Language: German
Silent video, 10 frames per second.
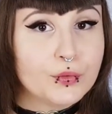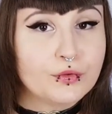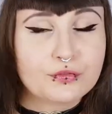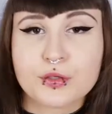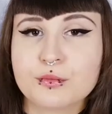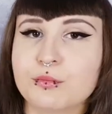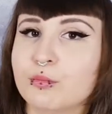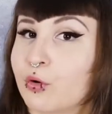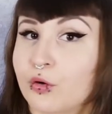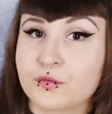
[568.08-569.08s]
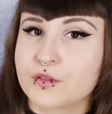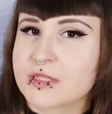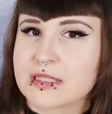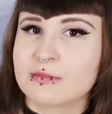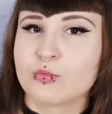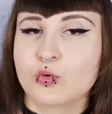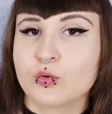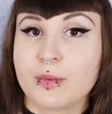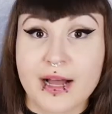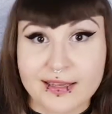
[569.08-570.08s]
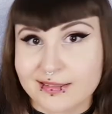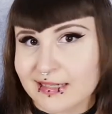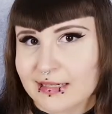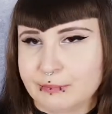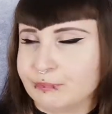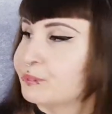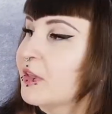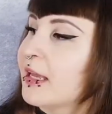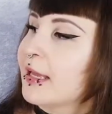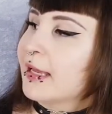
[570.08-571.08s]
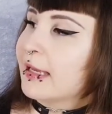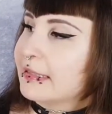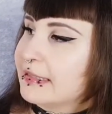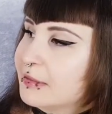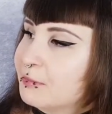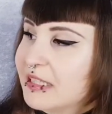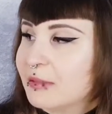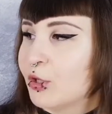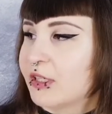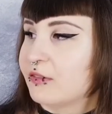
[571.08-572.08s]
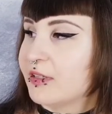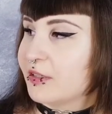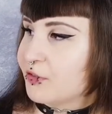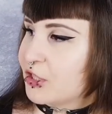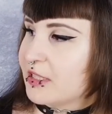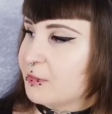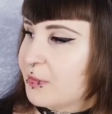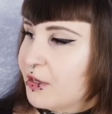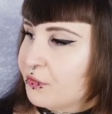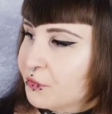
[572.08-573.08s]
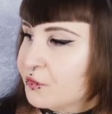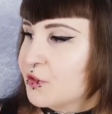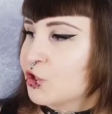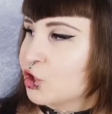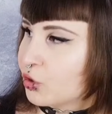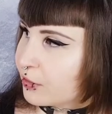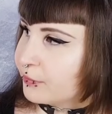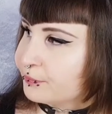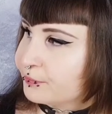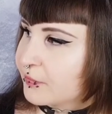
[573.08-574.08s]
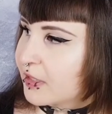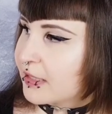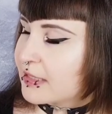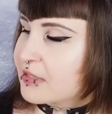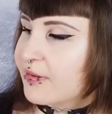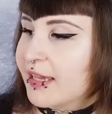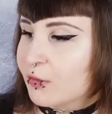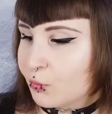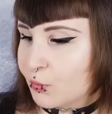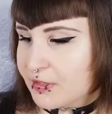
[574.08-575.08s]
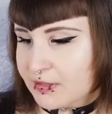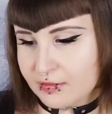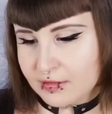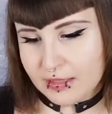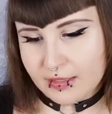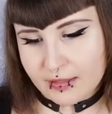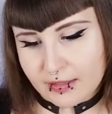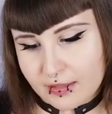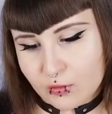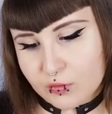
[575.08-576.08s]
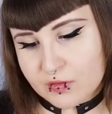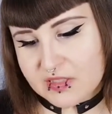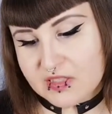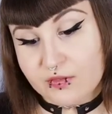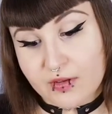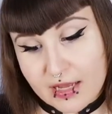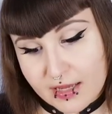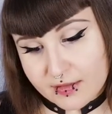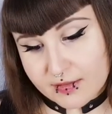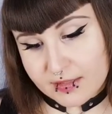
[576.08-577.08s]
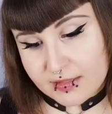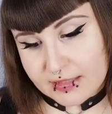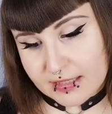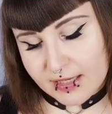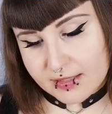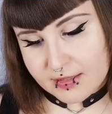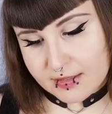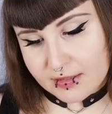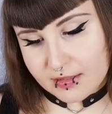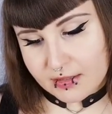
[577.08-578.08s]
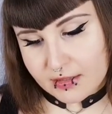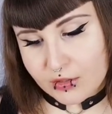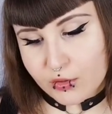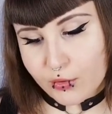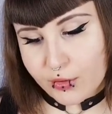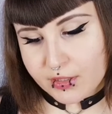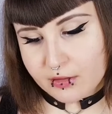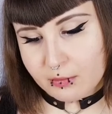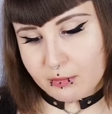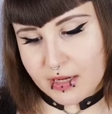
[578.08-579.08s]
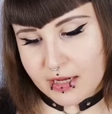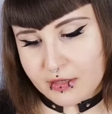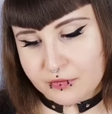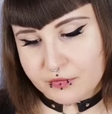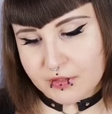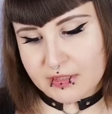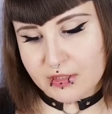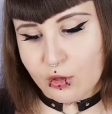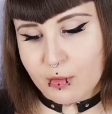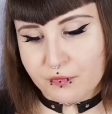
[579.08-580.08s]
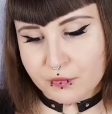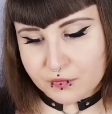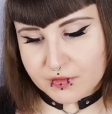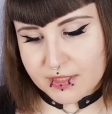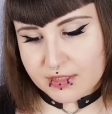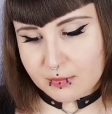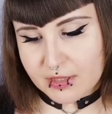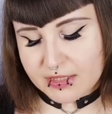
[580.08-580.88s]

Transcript: von Profissimo bei DM. Die Minibeutel wieder verschließbar, 50 Stück in zwei Größen. Und zwar sind das äh, 9 x 14,5 cm